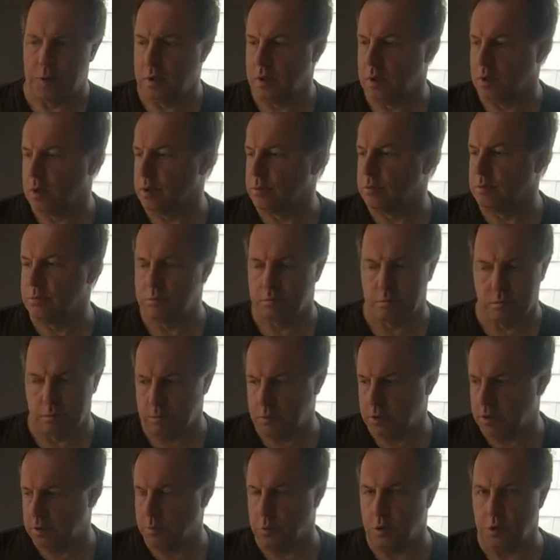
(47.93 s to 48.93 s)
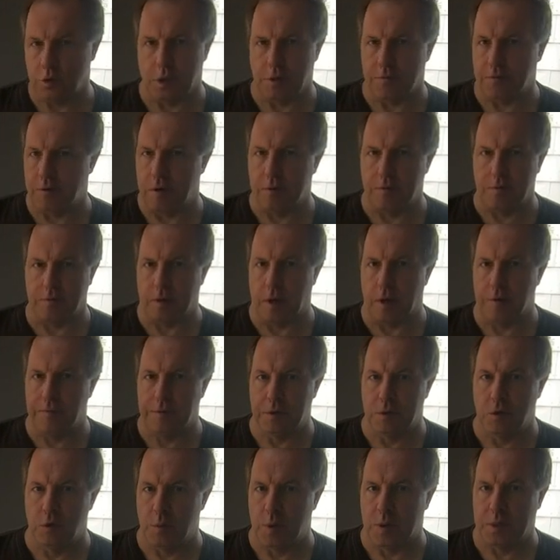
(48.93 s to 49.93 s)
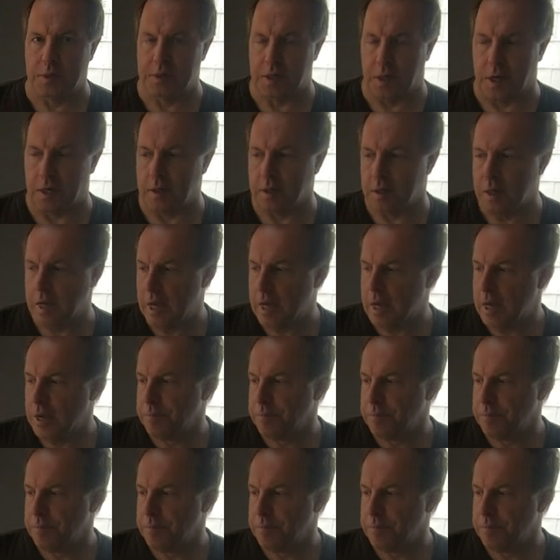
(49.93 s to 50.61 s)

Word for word: Ähm, ich möchte einfach nur mal zeigen,